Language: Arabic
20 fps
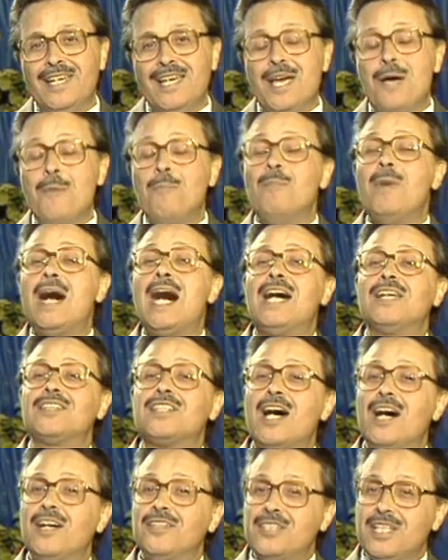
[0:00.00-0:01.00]
مع
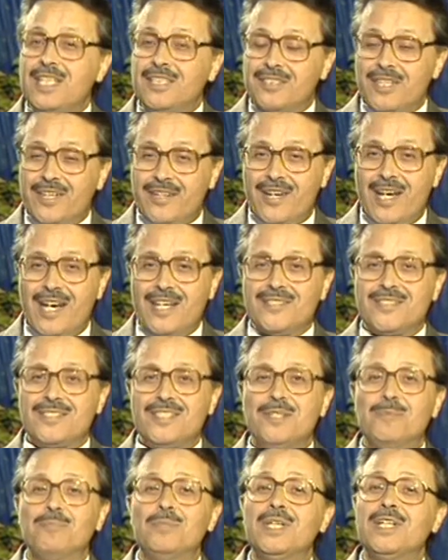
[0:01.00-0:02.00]
تغطية الرأس
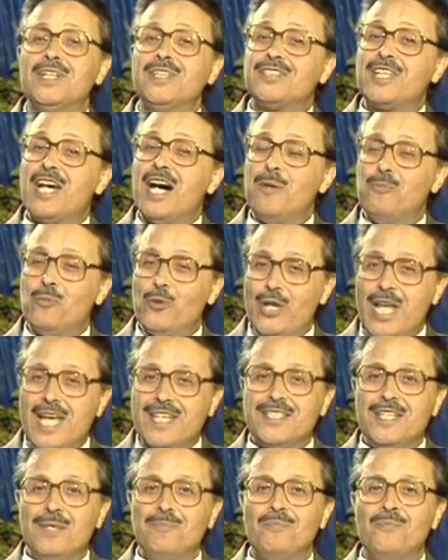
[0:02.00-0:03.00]
بغطاء
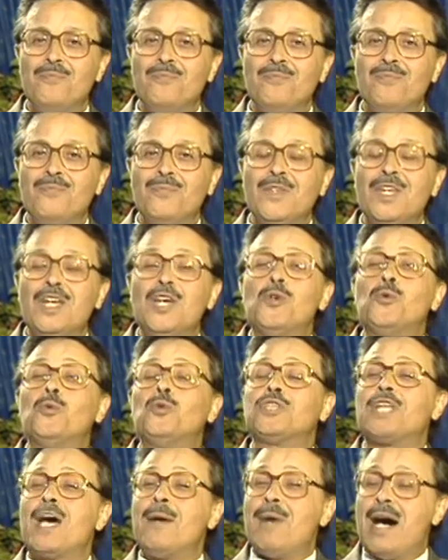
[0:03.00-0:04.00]
مناسب
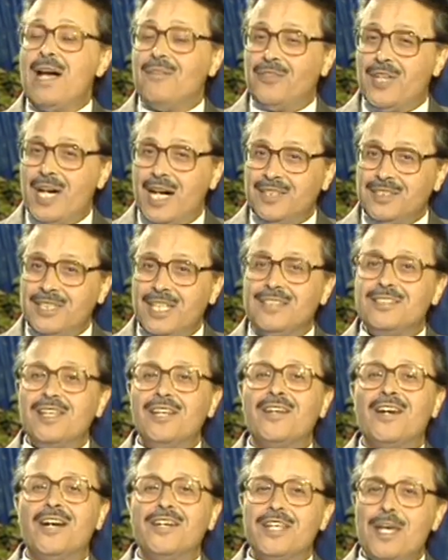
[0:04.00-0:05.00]
وطبعا تغطية
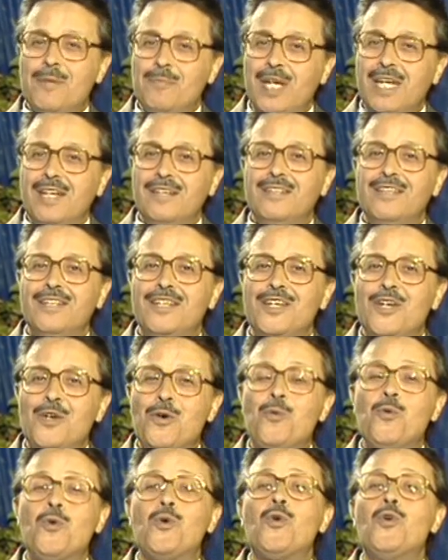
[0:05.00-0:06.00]
القدمين
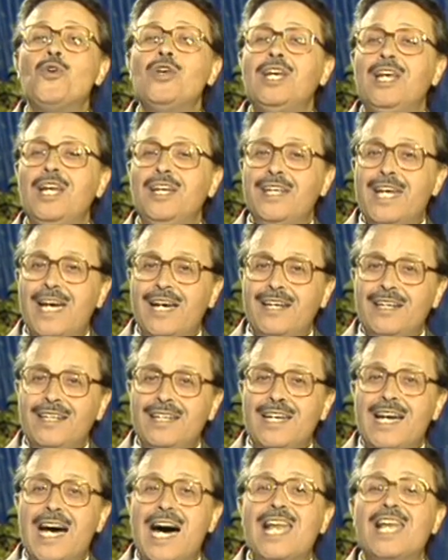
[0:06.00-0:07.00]
وكل ده
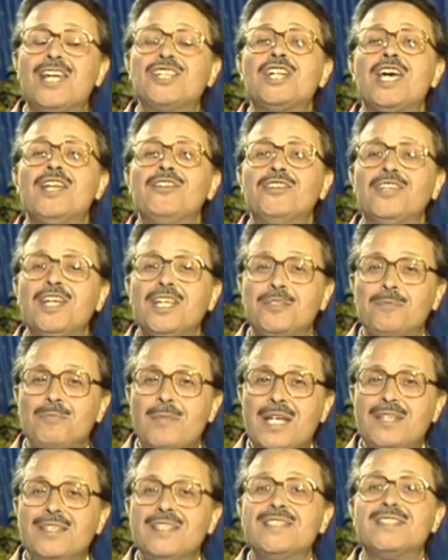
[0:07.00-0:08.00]
علشان
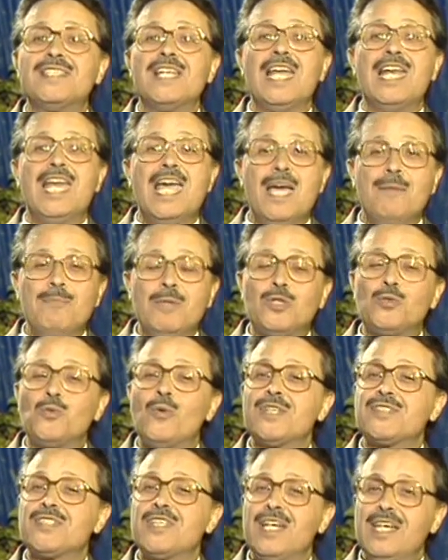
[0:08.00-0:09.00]
نضمن سلامة
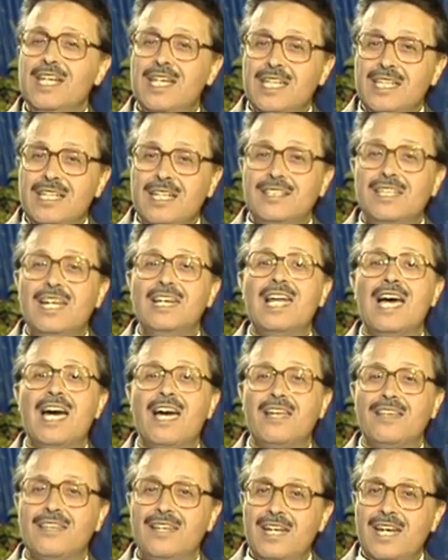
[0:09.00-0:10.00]
وصحية
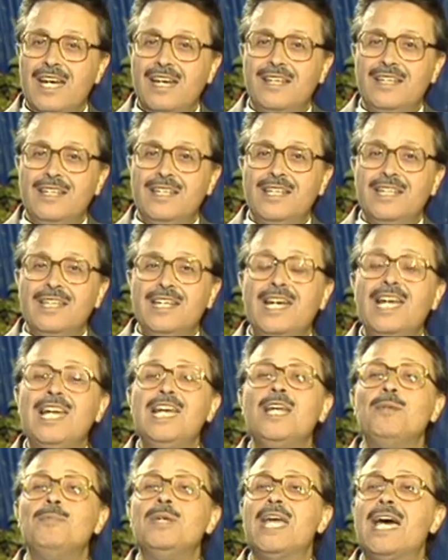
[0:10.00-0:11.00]
الأغذية
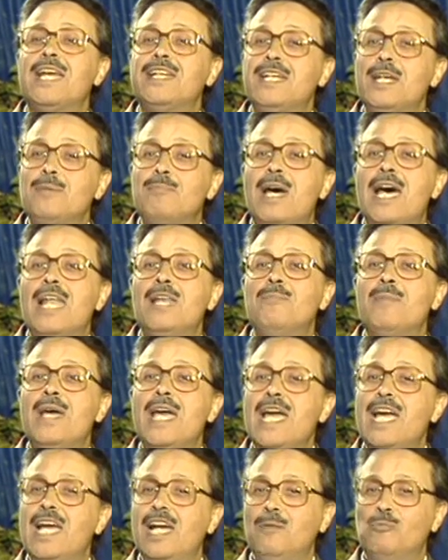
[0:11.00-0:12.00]
اللي بيقدمها
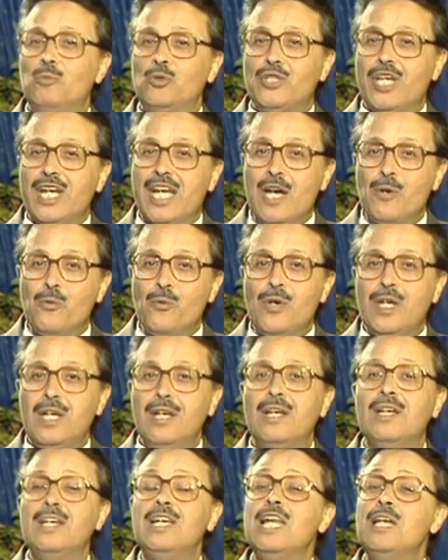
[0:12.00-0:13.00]
البائع المتجول
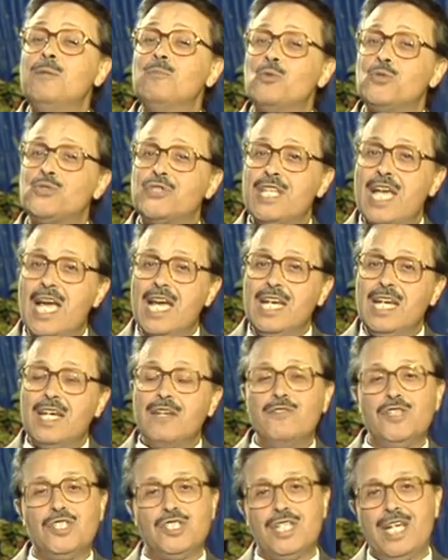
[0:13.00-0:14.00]
للمستهلك في
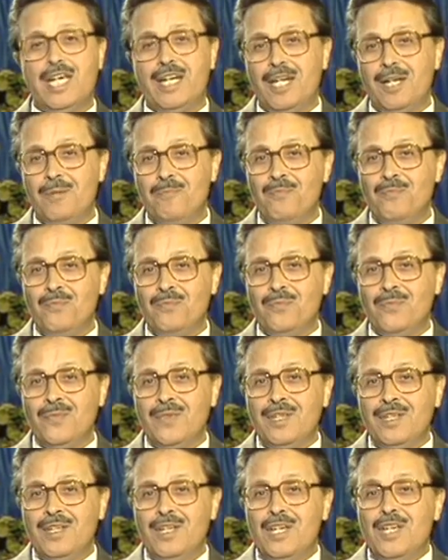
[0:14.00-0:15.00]
الشارع
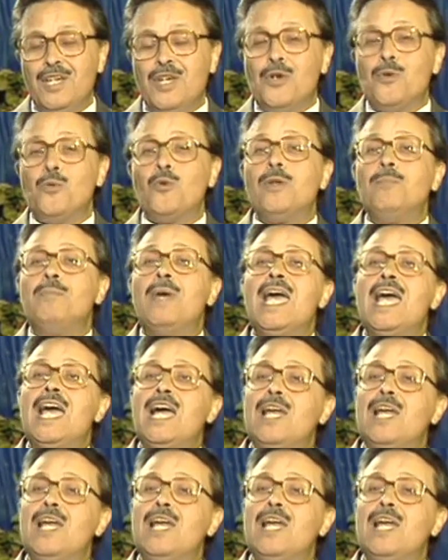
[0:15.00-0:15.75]
والبائع